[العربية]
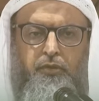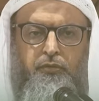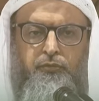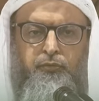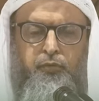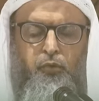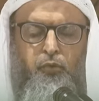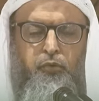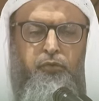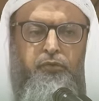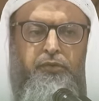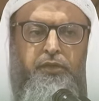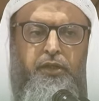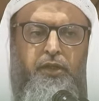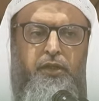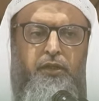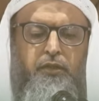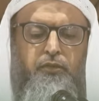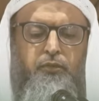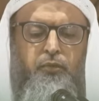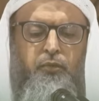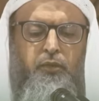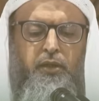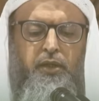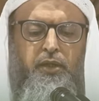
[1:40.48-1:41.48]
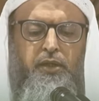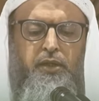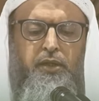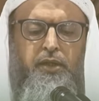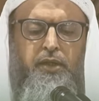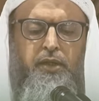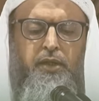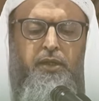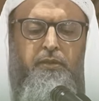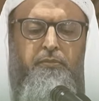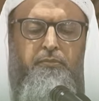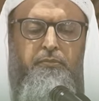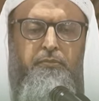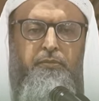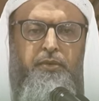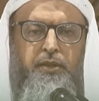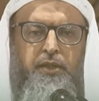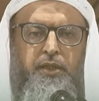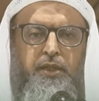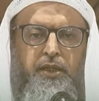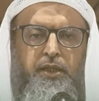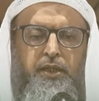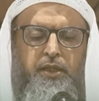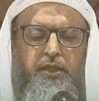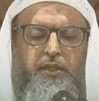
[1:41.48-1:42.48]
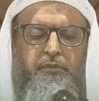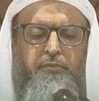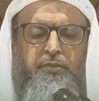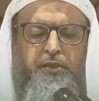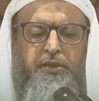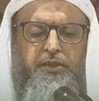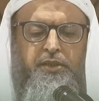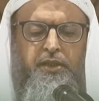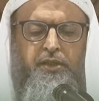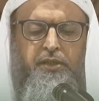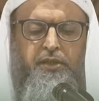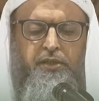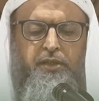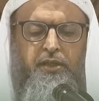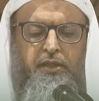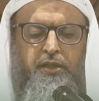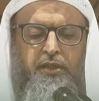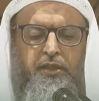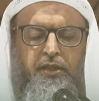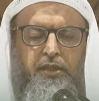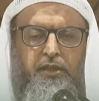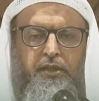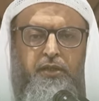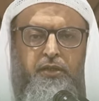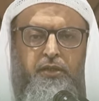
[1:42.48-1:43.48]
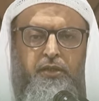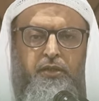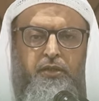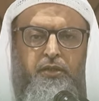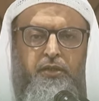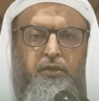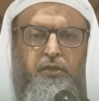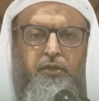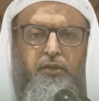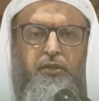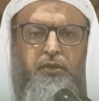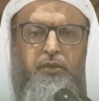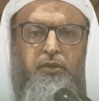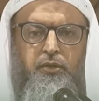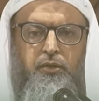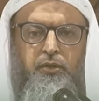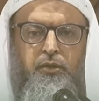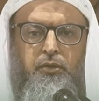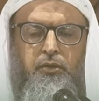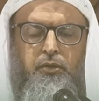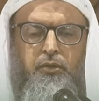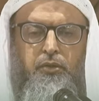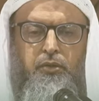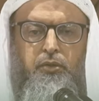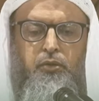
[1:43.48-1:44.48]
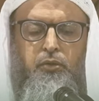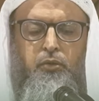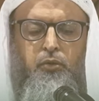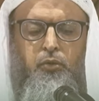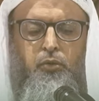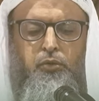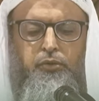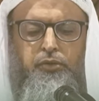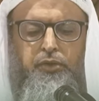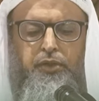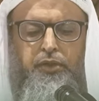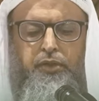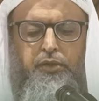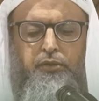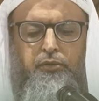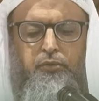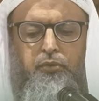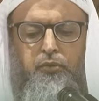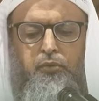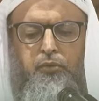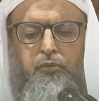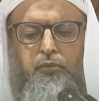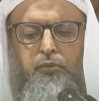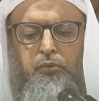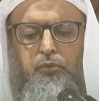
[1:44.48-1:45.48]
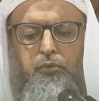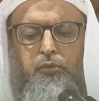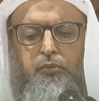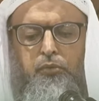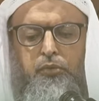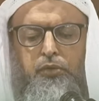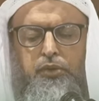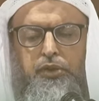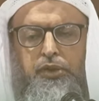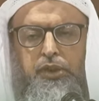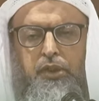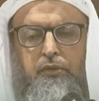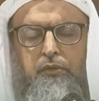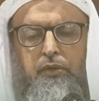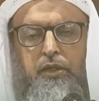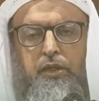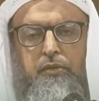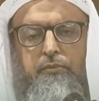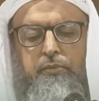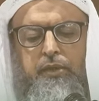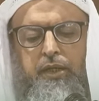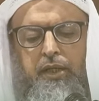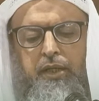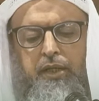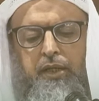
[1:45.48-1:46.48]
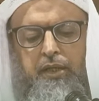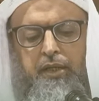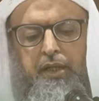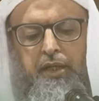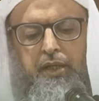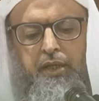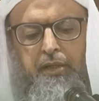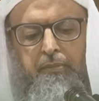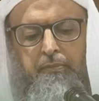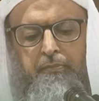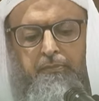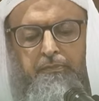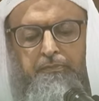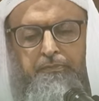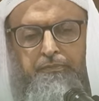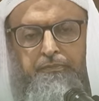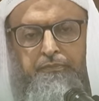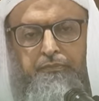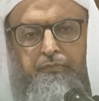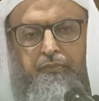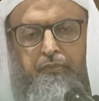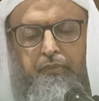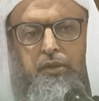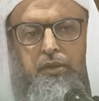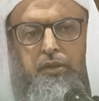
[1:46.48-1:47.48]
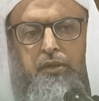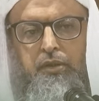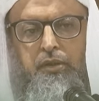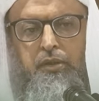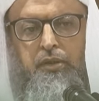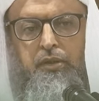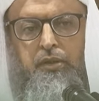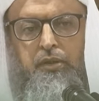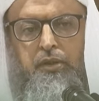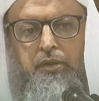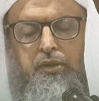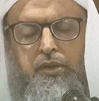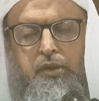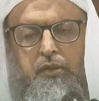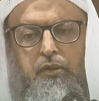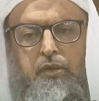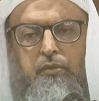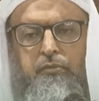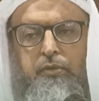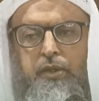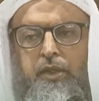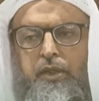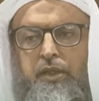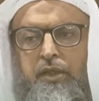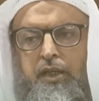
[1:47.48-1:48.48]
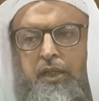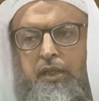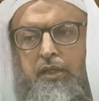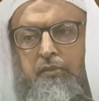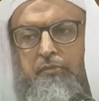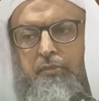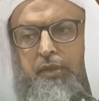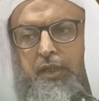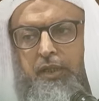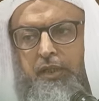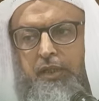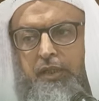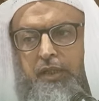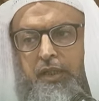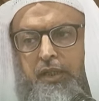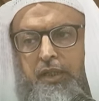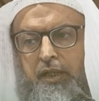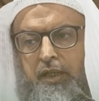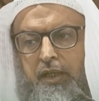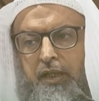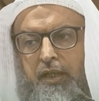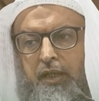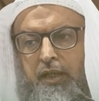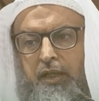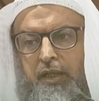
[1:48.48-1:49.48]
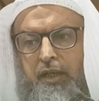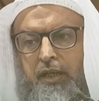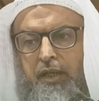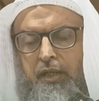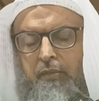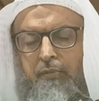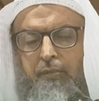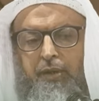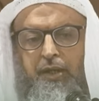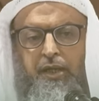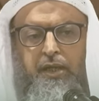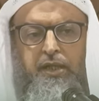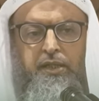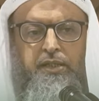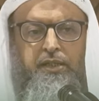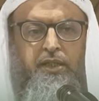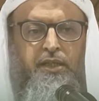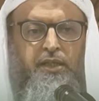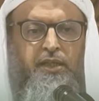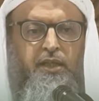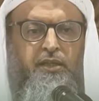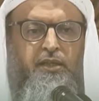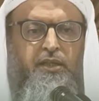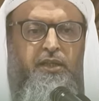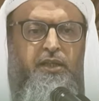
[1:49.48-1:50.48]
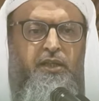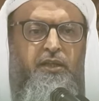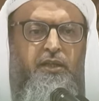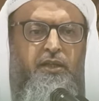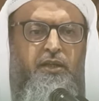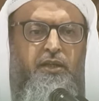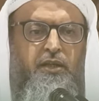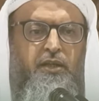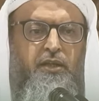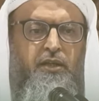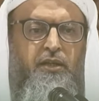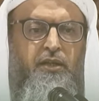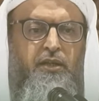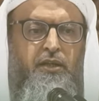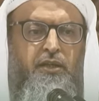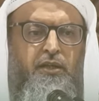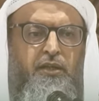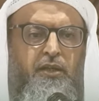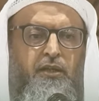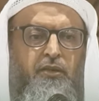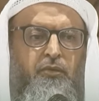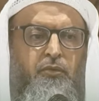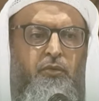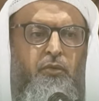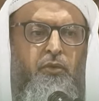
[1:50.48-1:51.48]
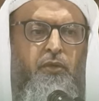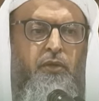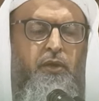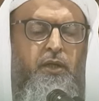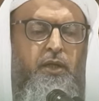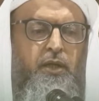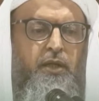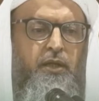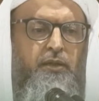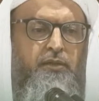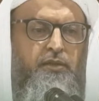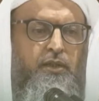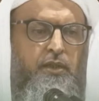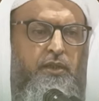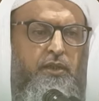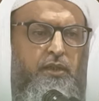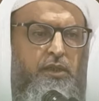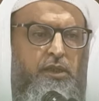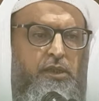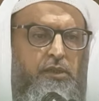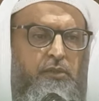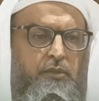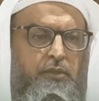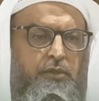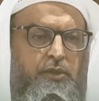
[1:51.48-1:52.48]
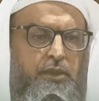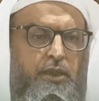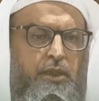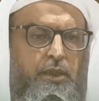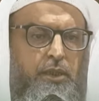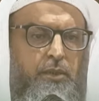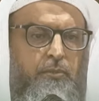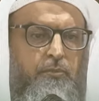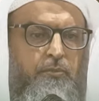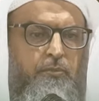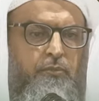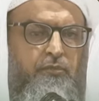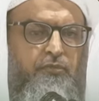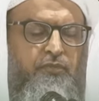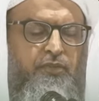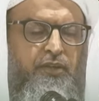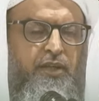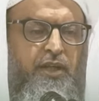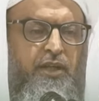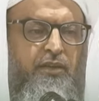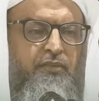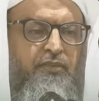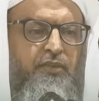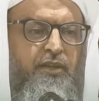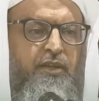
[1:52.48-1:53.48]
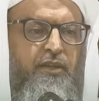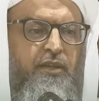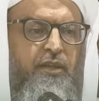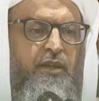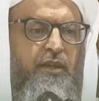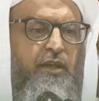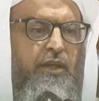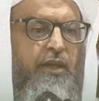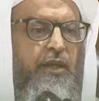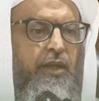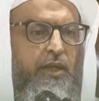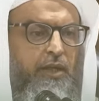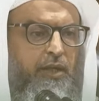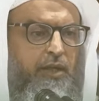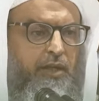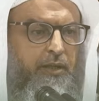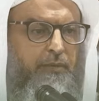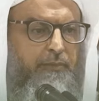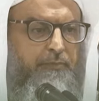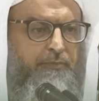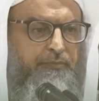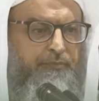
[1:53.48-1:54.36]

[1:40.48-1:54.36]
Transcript: فضلت على الأنبياء بست أعطيت جوامع الكلم جوامع الكلم يعني المعاني الكثيرة يذكرها صلى الله عليه وسلم في ألفاظ قليلة